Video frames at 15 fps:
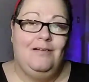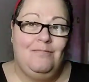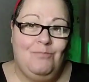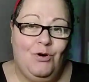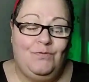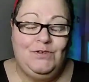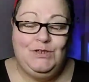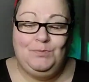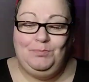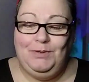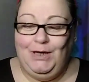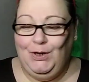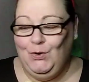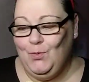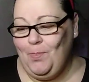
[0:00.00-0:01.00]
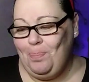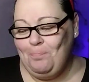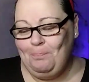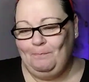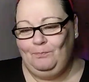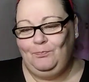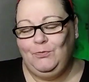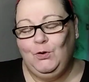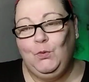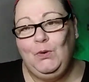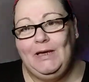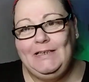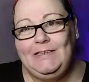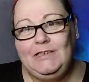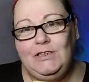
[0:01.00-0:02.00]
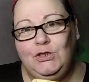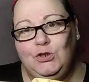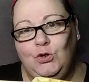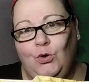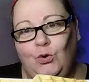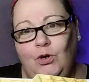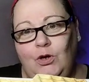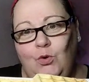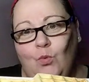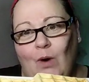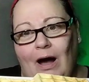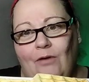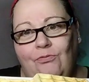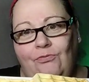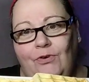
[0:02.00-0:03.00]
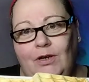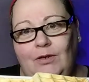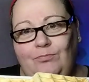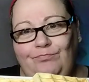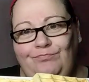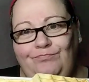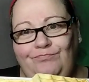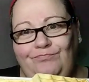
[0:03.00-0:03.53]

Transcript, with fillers: Ma vi spiego. Questi sono i waffle.